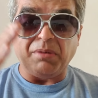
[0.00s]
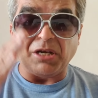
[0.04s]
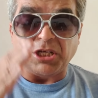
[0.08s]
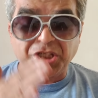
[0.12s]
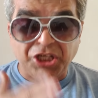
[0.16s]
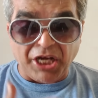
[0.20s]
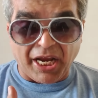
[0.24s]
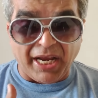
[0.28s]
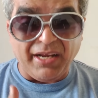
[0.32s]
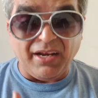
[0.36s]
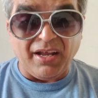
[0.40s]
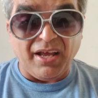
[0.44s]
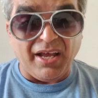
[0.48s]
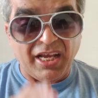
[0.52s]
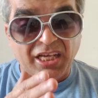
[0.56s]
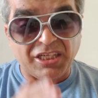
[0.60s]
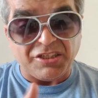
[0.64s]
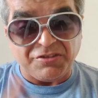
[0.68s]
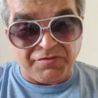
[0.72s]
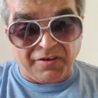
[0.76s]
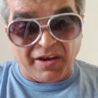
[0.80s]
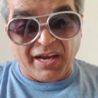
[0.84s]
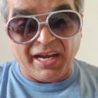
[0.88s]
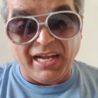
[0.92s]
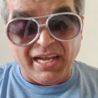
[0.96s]
बट चाइना
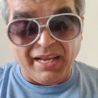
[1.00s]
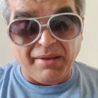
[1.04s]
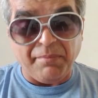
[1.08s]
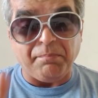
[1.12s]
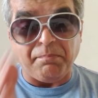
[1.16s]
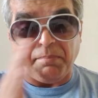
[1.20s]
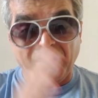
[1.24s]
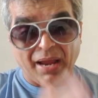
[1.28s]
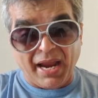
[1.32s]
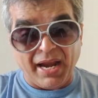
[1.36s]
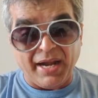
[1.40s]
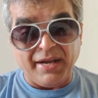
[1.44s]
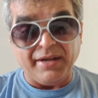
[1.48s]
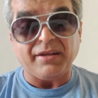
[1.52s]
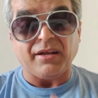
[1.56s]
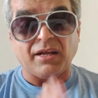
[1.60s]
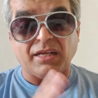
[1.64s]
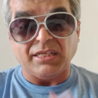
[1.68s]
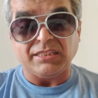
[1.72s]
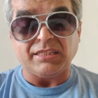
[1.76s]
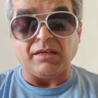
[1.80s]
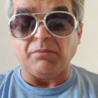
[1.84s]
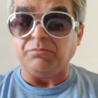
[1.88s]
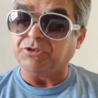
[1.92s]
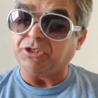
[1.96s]
हैज़ फाइनली बैंड
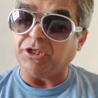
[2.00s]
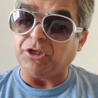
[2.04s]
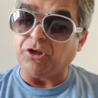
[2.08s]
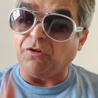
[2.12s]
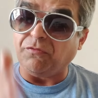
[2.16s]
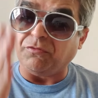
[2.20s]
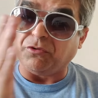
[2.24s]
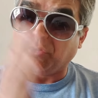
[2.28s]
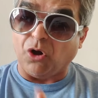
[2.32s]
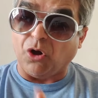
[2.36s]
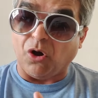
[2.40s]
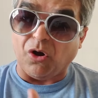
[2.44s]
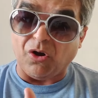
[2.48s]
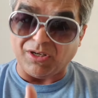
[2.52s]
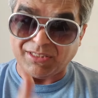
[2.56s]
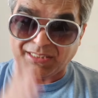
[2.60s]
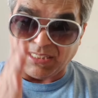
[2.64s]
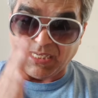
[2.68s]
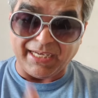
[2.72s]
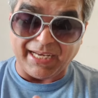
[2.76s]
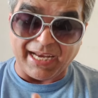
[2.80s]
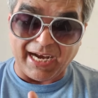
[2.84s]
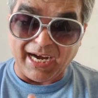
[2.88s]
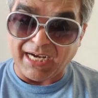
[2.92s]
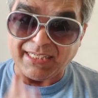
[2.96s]
कंजम्पशन ऑफ
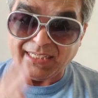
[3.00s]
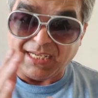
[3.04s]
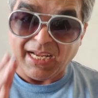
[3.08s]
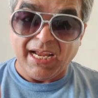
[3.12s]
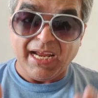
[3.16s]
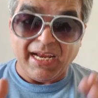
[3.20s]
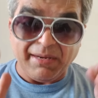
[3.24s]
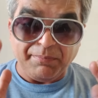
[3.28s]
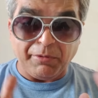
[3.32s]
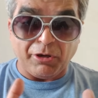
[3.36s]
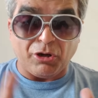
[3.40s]
डॉग्स एंड कैट्स